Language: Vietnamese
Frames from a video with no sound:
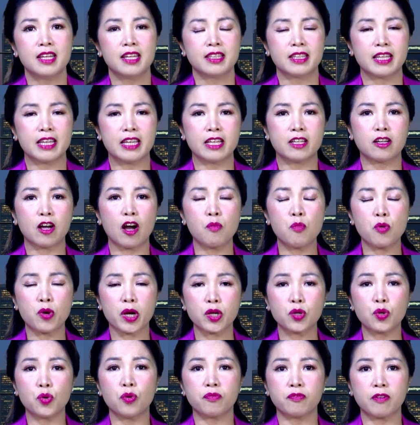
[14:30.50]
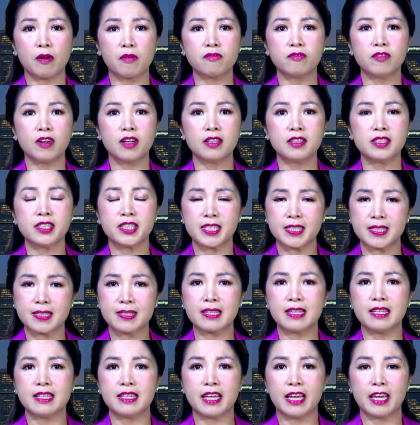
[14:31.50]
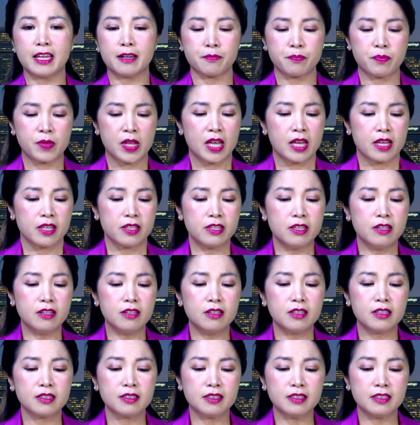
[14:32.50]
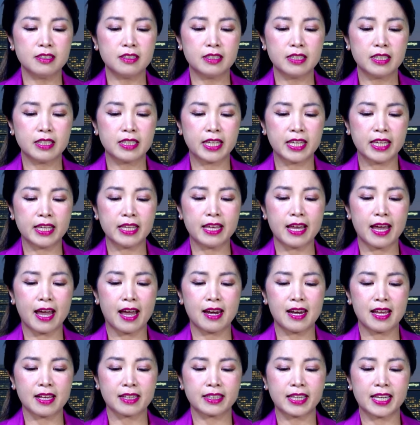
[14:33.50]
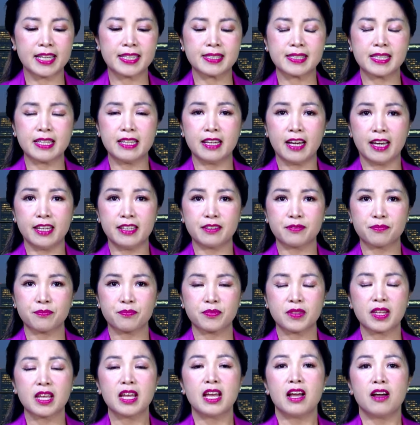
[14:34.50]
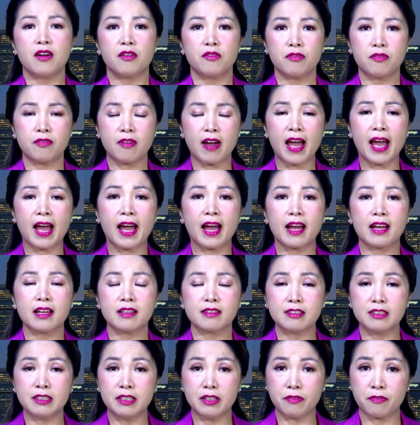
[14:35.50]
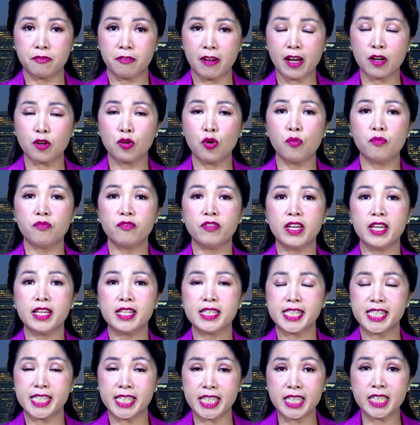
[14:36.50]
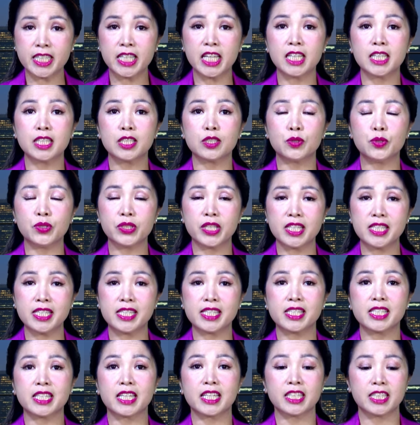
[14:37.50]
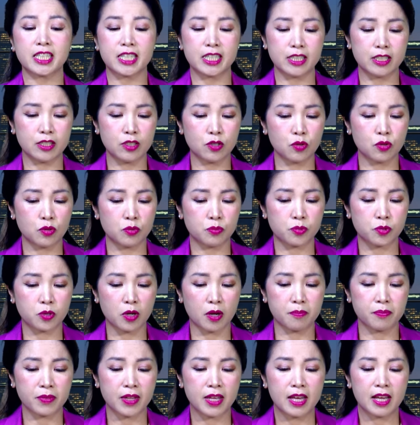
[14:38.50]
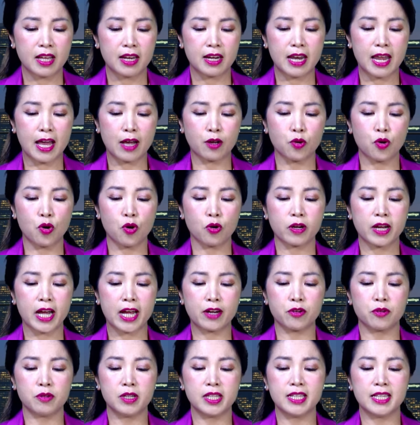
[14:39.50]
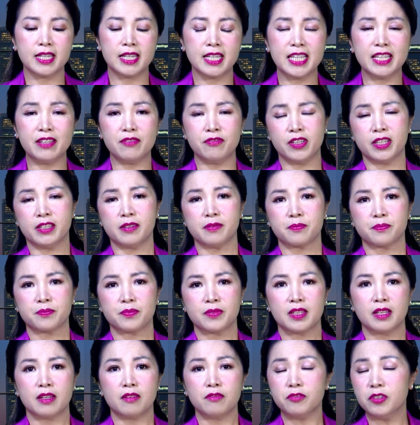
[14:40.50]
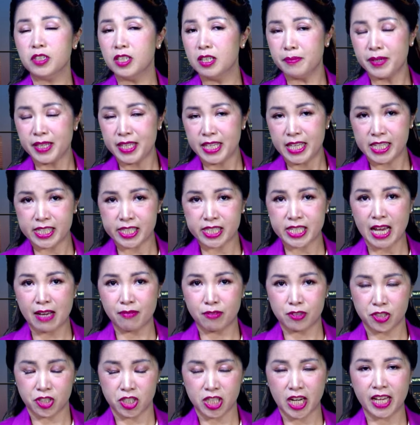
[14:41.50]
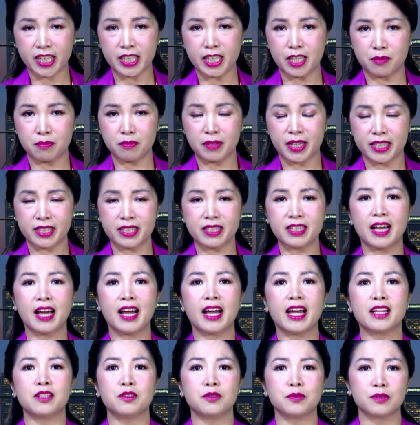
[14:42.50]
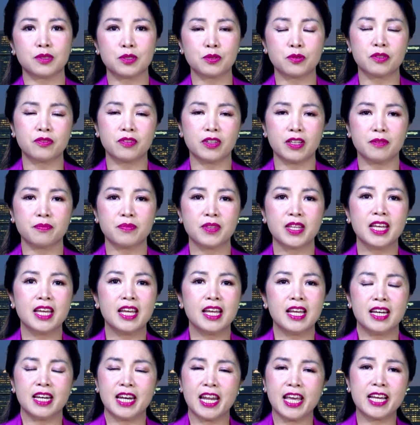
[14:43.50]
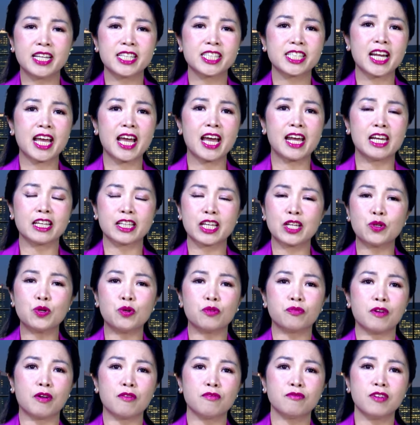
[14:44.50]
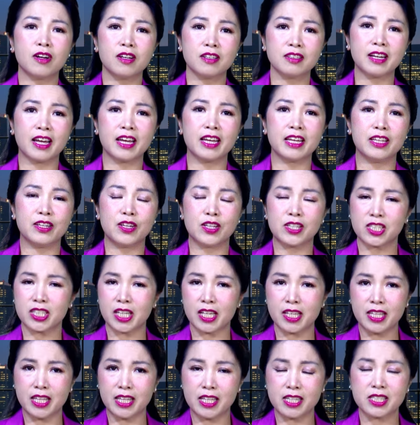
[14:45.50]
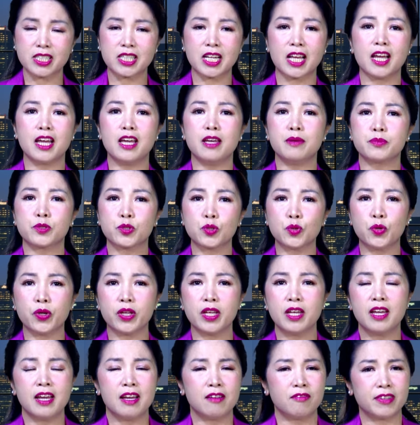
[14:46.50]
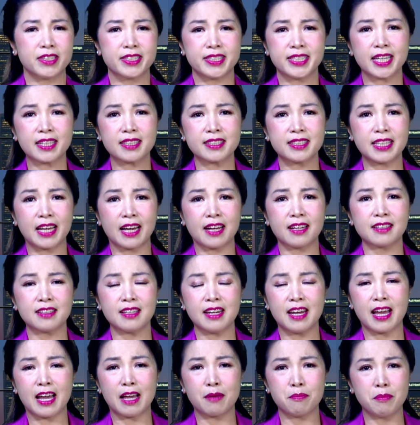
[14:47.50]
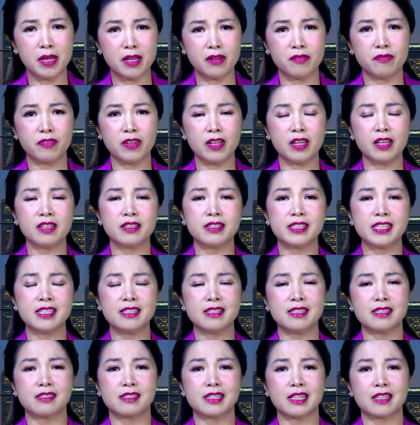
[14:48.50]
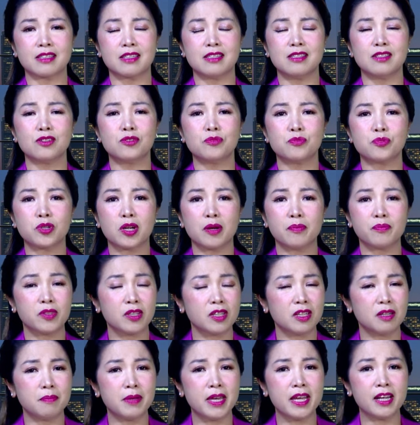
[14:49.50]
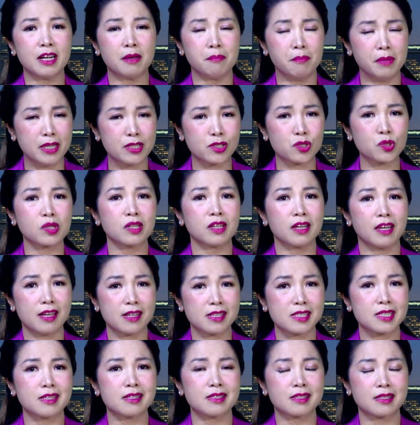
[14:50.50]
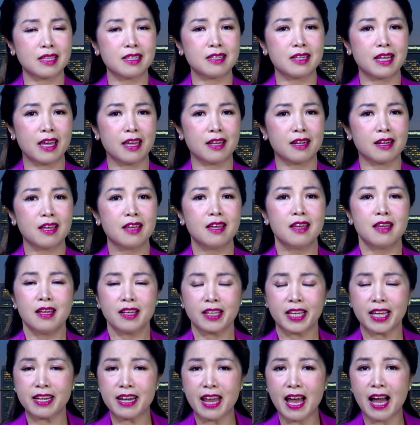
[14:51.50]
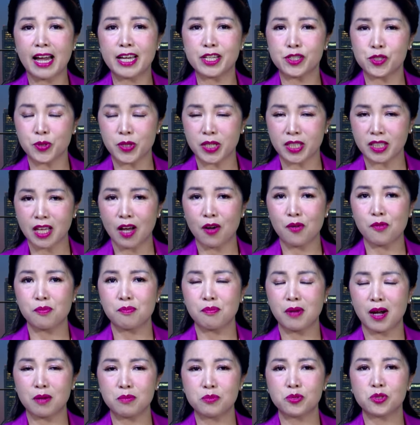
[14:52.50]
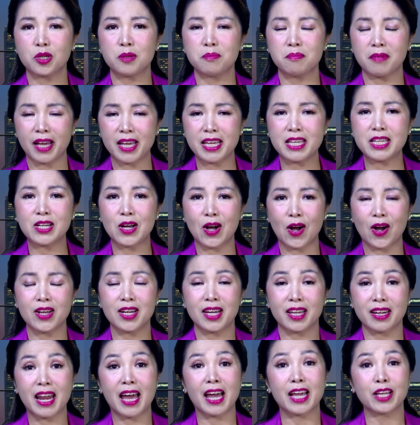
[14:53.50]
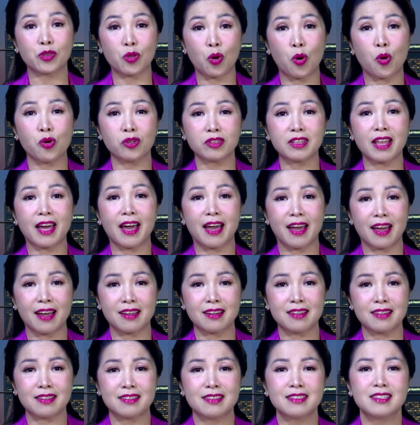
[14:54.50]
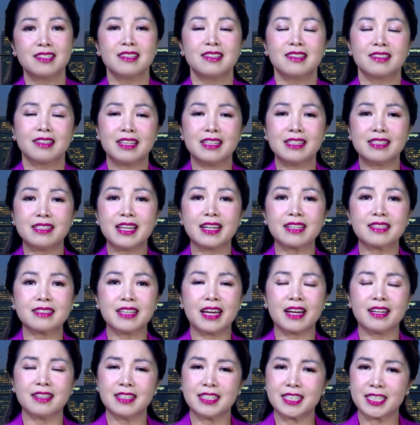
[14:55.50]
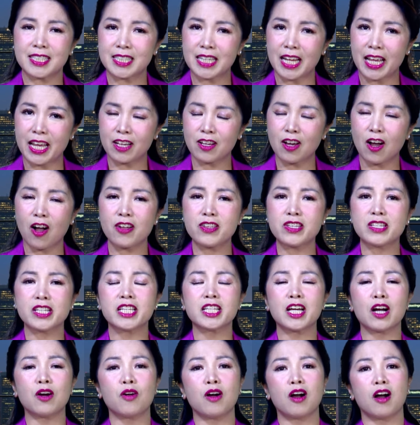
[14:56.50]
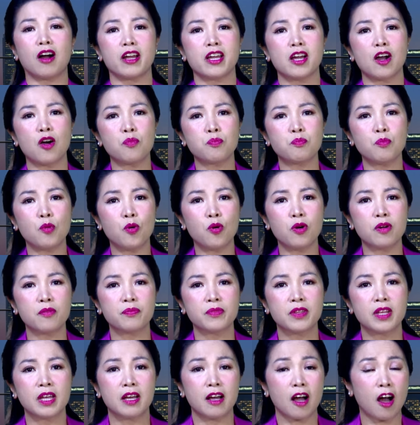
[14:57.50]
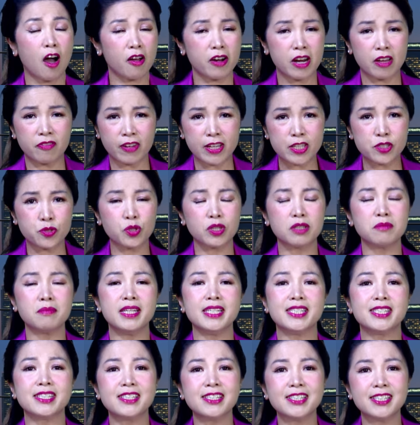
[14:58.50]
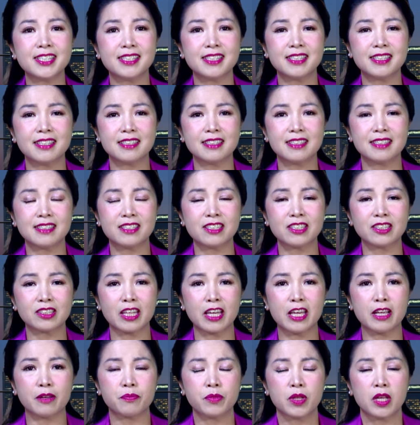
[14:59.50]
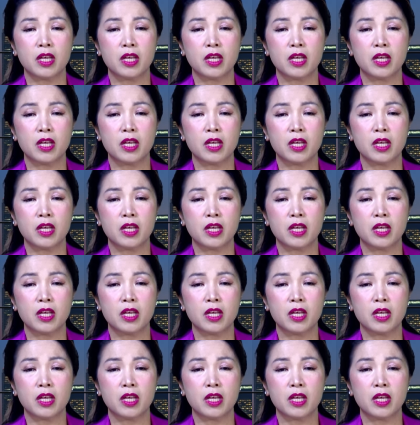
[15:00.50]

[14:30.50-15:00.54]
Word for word: Thì có một cái cuộc phỏng vấn trên CNN giữa người ký giả là Casey Hunt và người phát ngôn viên chính thức của chiến dịch tranh cử của ông Trump là cô Caroline Leavitt. vừa mới diễn ra vào sáng ngày hôm nay thứ Hai luôn thưa quý vị. Lẽ ra là cái cuộc phỏng vấn này nó sẽ diễn ra êm xuôi và chắc chắn là bên phía chiến dịch tranh cử của ông Trump thừa biết là mình xuất hiện trên CNN, cái đài truyền thông mà ông Trump hay gọi là đài thổ tả đó, thì chắc chắn là sẽ có những cái câu hỏi hóc búa. Họ đã phải chuẩn bị trước tiên,